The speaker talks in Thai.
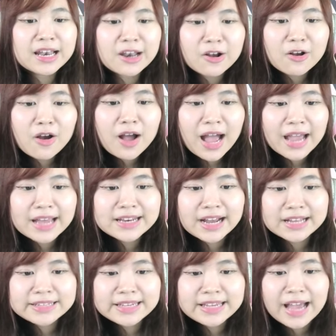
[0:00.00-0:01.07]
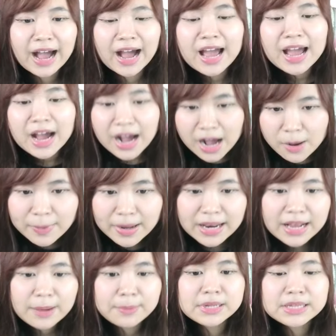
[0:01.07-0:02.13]
แล้วก็ใครนะคะที่อยากเข้ามาเล่
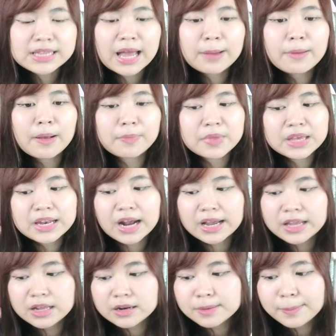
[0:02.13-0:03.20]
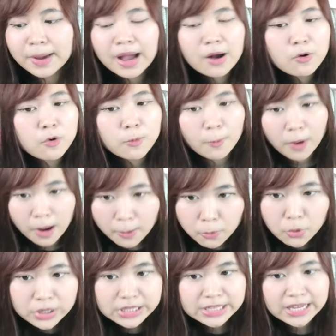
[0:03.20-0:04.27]
นกับพี่ริต้าแบบนี้นะคะอย่าลืมไปเข้ากลุ่มครอบค
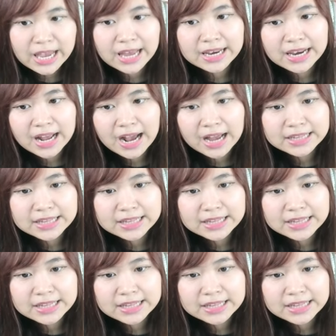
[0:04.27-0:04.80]
รัวคิดแคทนะคะ